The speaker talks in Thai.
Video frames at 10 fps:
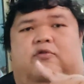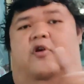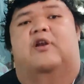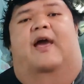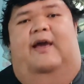ช่
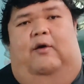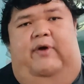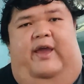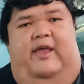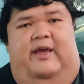องทางเอา
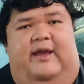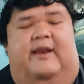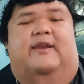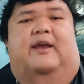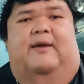ไว้ให้แล้วกัน
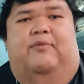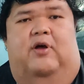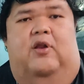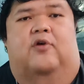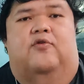นะครับก็
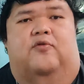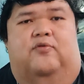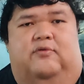ลองดู